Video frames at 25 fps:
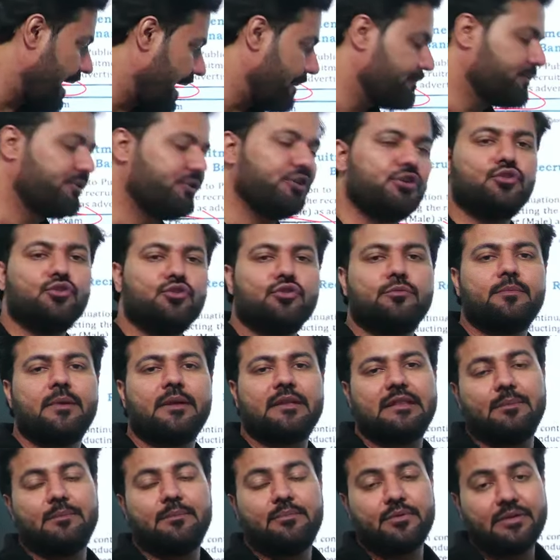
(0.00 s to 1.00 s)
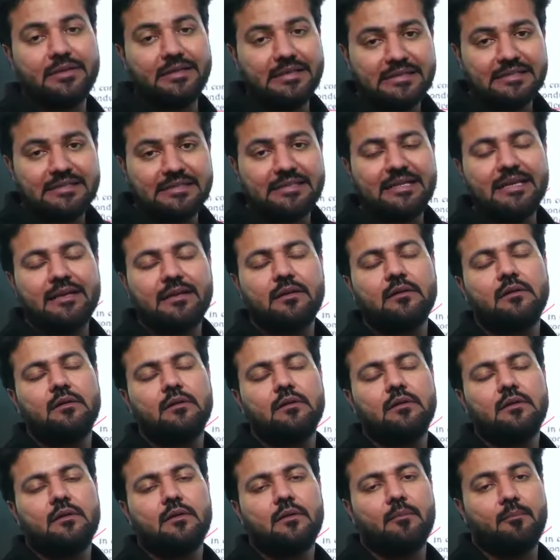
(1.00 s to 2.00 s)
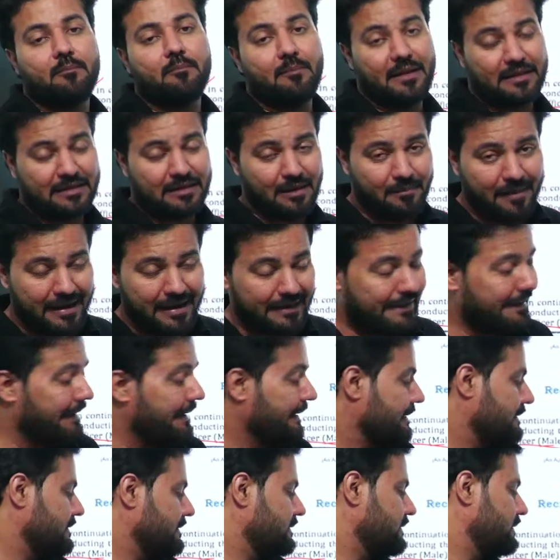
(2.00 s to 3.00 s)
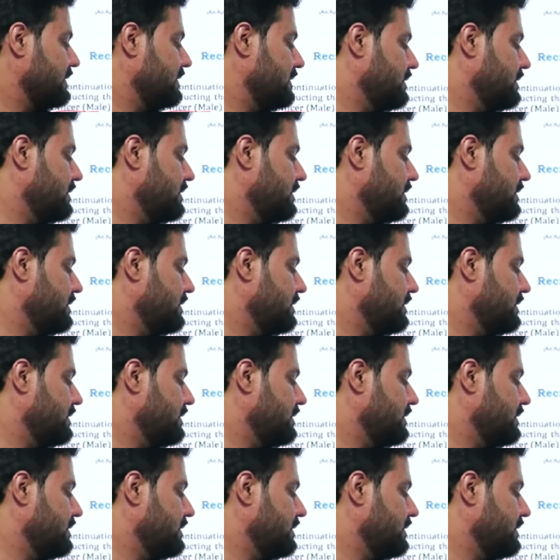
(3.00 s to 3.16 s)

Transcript: एप्टीट्यूड मतलब रीजनिंग मैथमेटिक्स